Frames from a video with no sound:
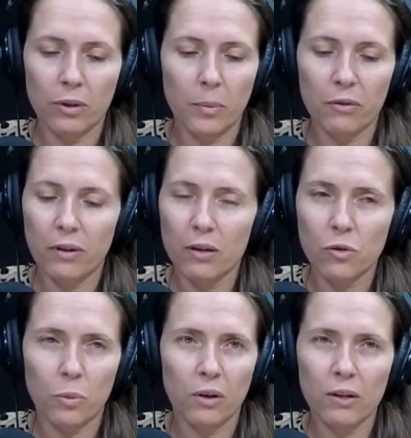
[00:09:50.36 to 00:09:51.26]
né, para falar
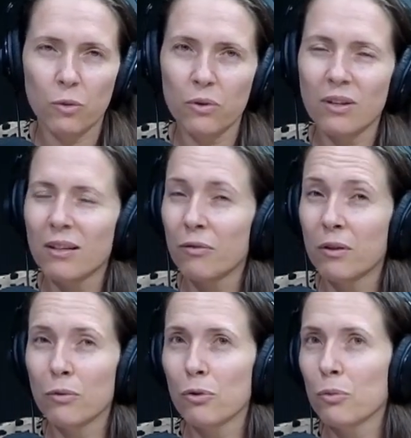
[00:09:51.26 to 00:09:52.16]
sobre o lar, sobre isso, ele está
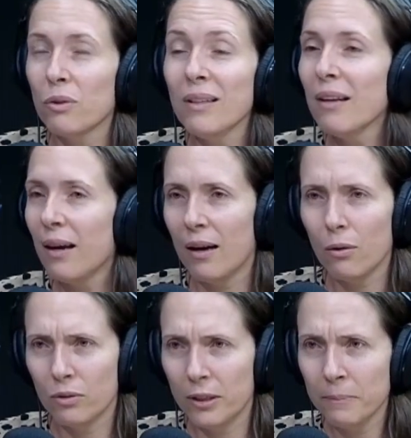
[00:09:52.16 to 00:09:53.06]
falando de um
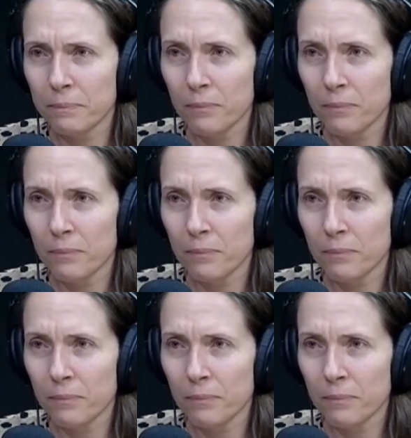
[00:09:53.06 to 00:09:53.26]
ideal, né?